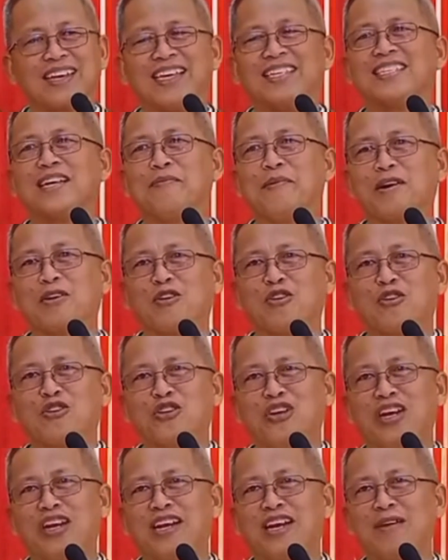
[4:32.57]
Kinsa man kono
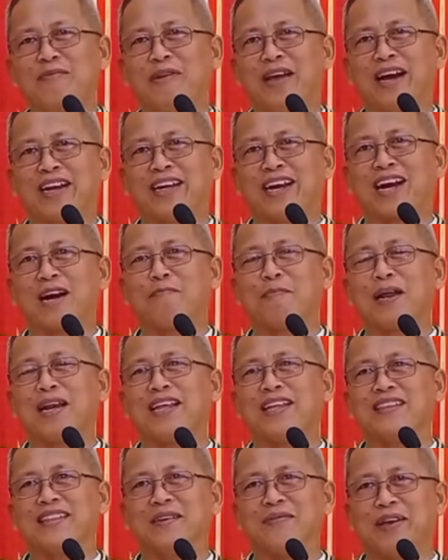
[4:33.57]
jud ni ang
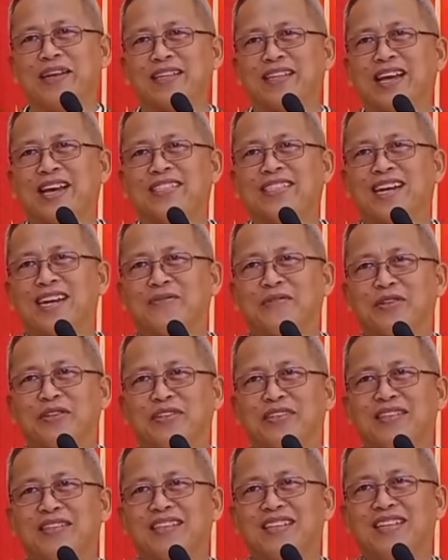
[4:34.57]
nakapalit na beta sa
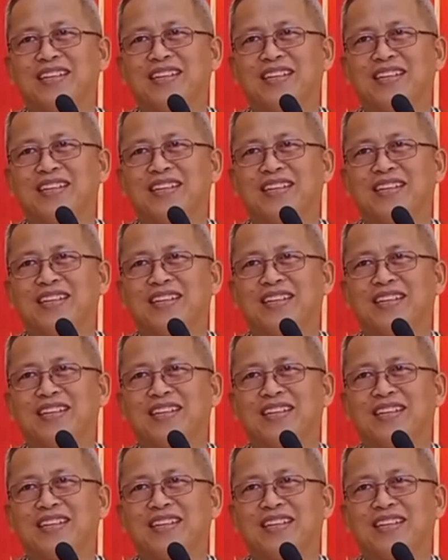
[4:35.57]
kamot.